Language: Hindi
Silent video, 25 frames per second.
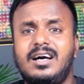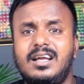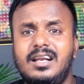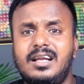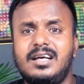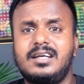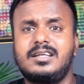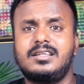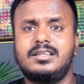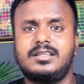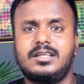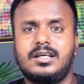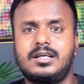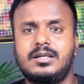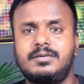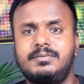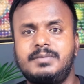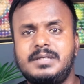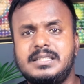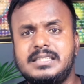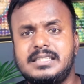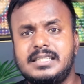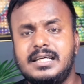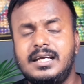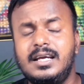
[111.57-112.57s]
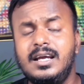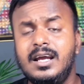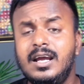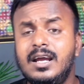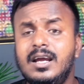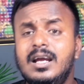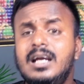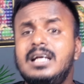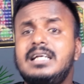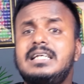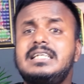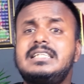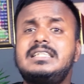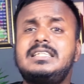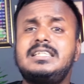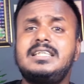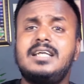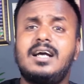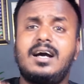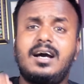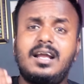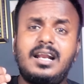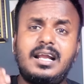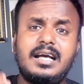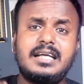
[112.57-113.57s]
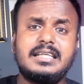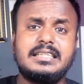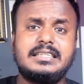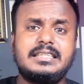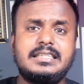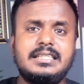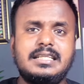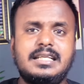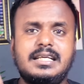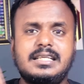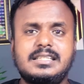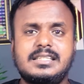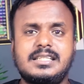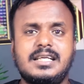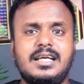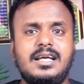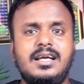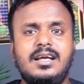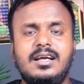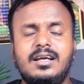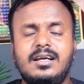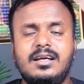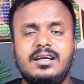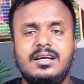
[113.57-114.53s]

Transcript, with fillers: अलग तकबे से किसी अलग ज़िले से